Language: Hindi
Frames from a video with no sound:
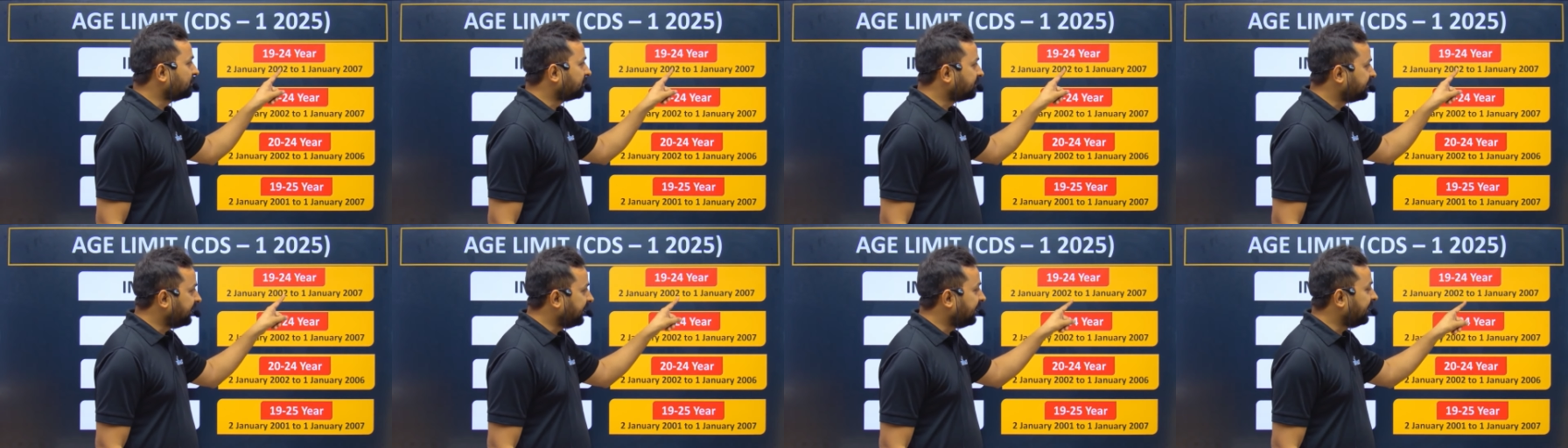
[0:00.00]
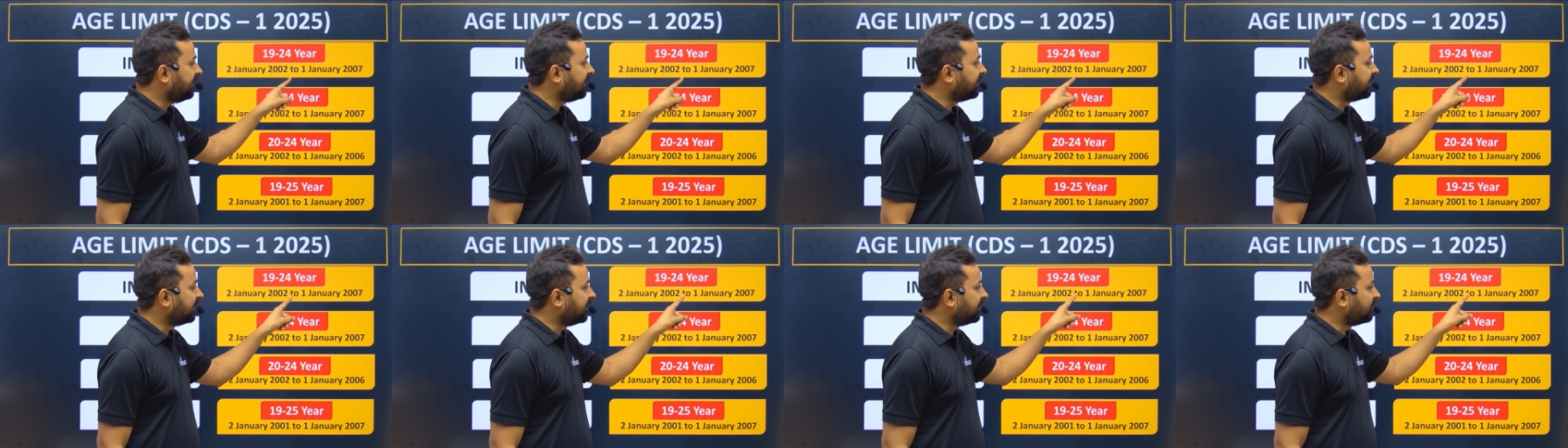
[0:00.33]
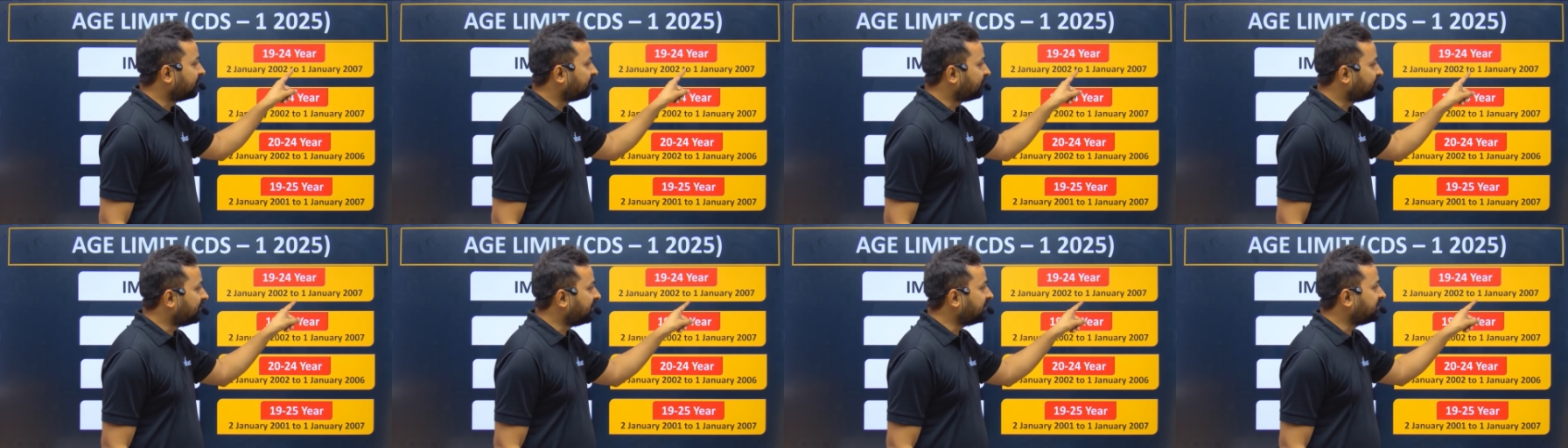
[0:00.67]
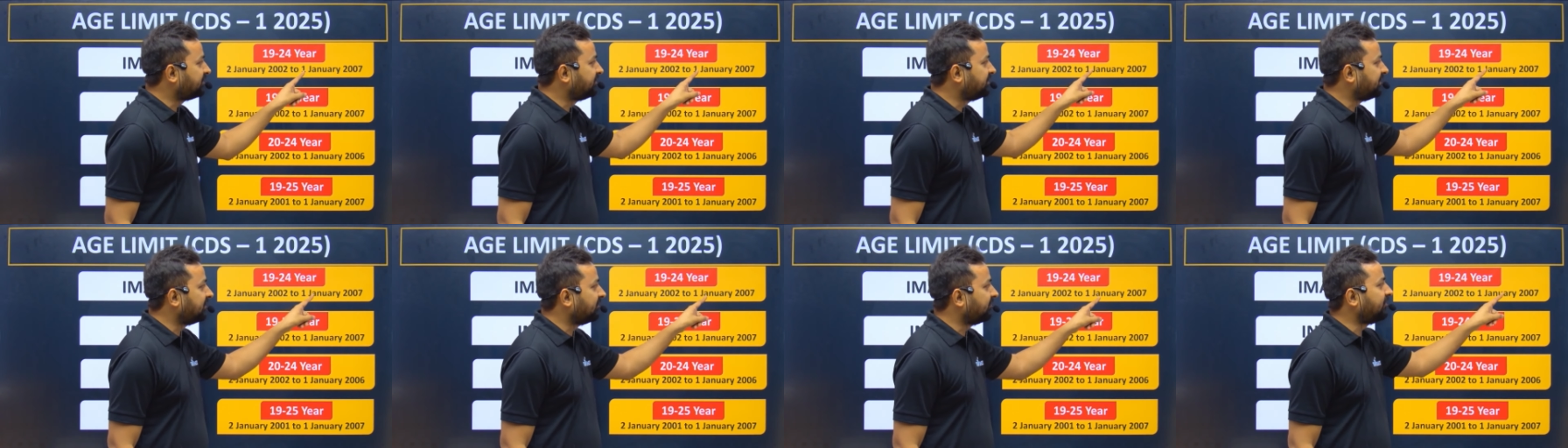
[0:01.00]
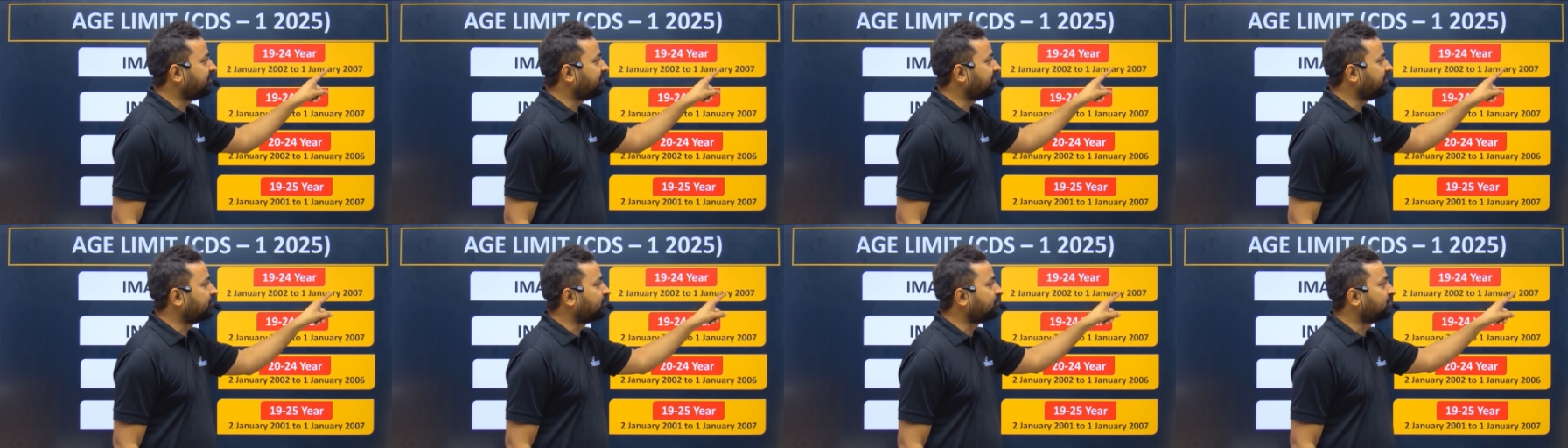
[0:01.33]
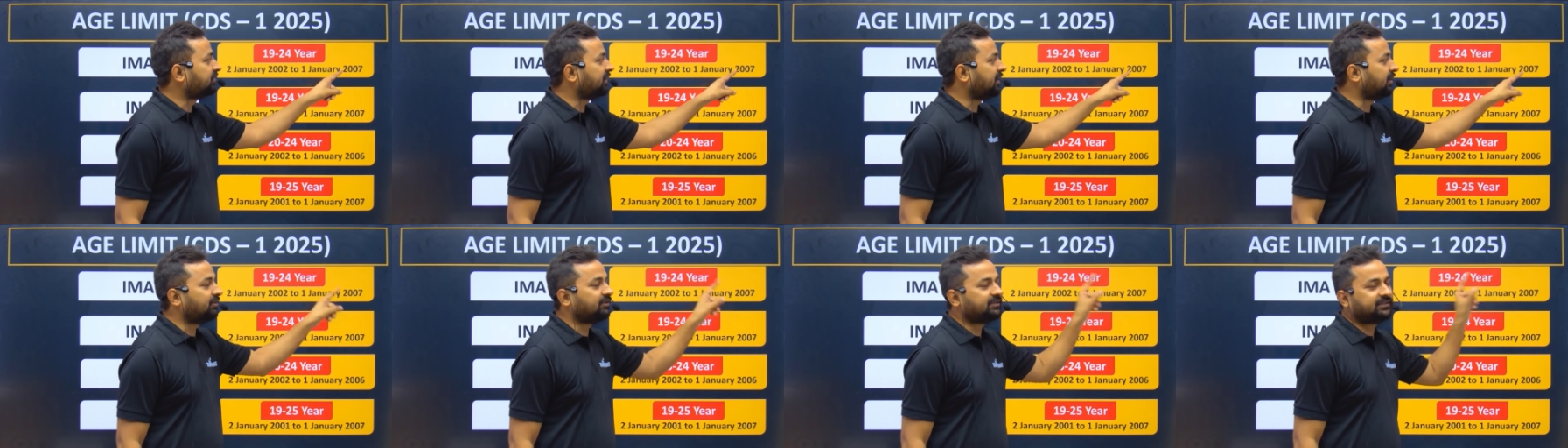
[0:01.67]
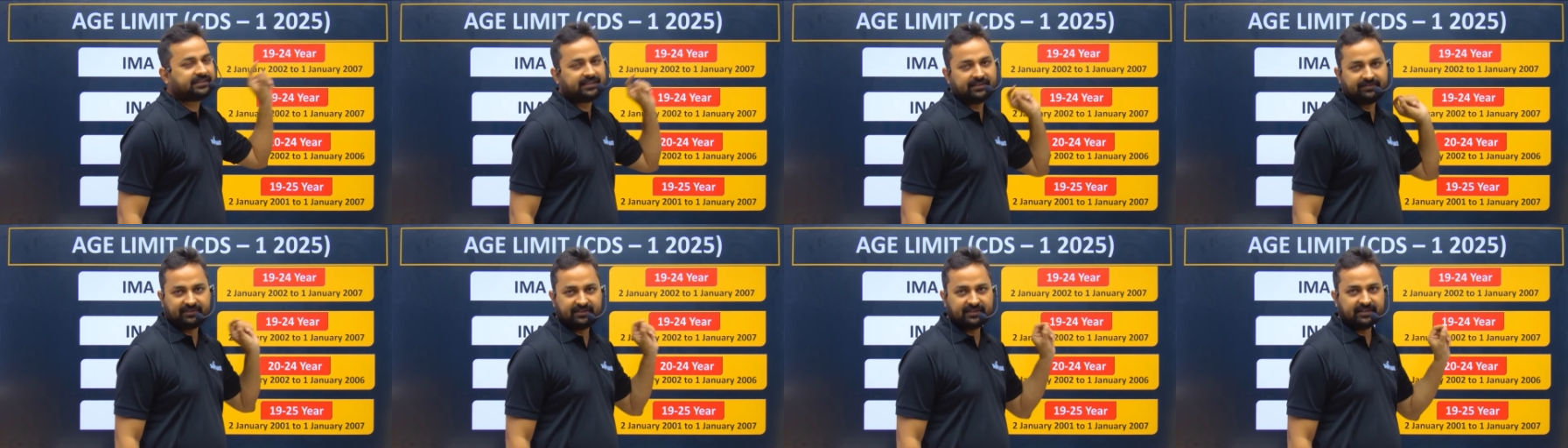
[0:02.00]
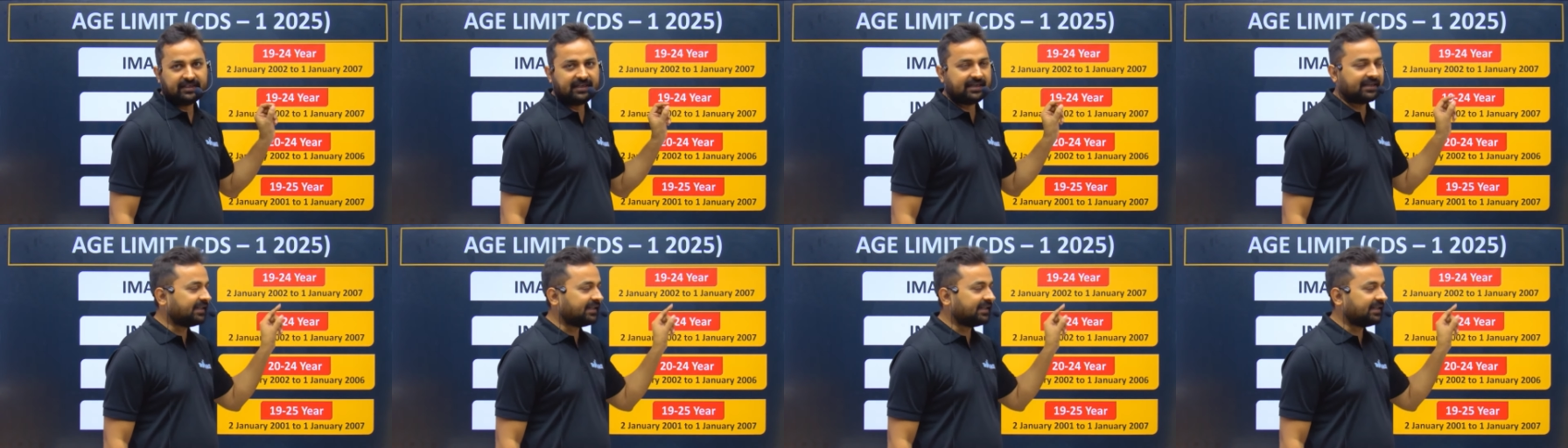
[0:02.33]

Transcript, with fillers: से लेकर फर्स्ट जनवरी 2007